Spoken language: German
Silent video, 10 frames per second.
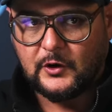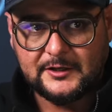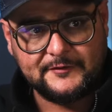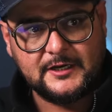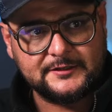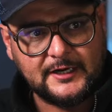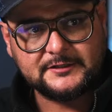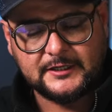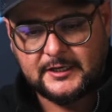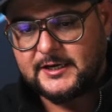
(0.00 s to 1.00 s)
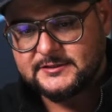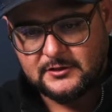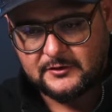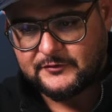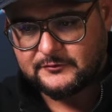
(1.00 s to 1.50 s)
also wenn er Dachdecker ist,
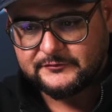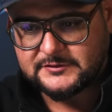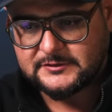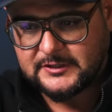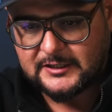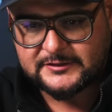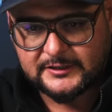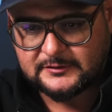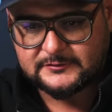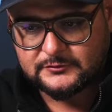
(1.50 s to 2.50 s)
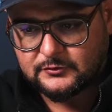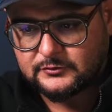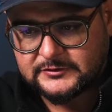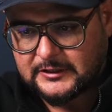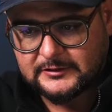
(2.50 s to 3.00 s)
soll er vernünftig ein Dach decken so
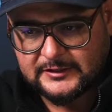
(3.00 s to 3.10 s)
und